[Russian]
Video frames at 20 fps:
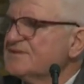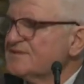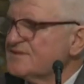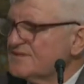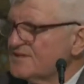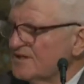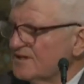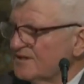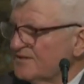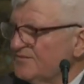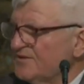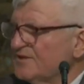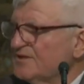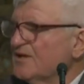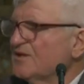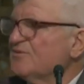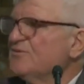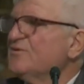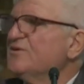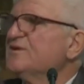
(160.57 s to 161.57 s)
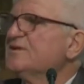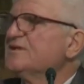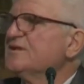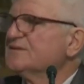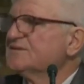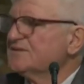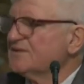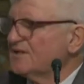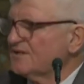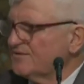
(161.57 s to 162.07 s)
Церкви
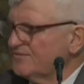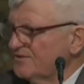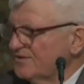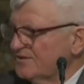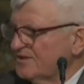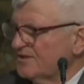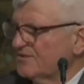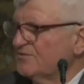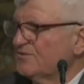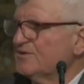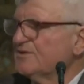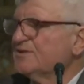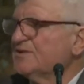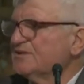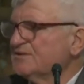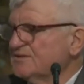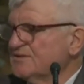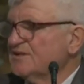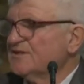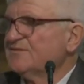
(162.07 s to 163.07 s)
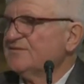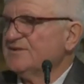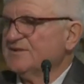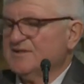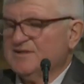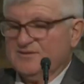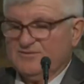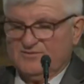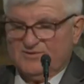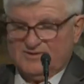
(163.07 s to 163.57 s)
такой-то, церкви такой-то, церкви
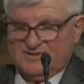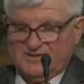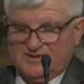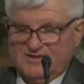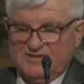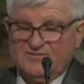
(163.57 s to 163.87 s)
такой-то.